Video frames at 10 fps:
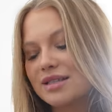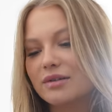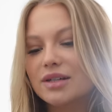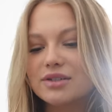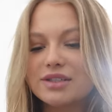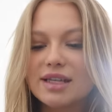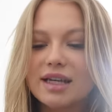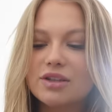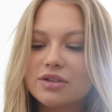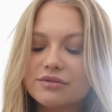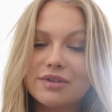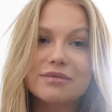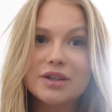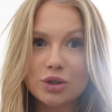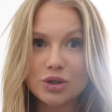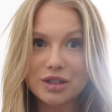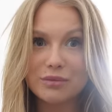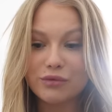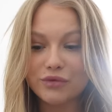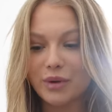cała rodzina i o tym wam
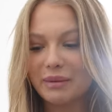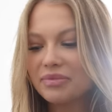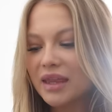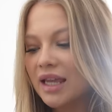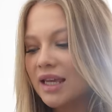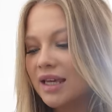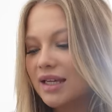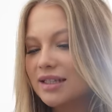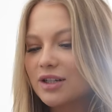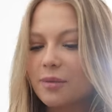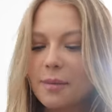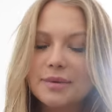wielokrotnie mówiłam. Tylko po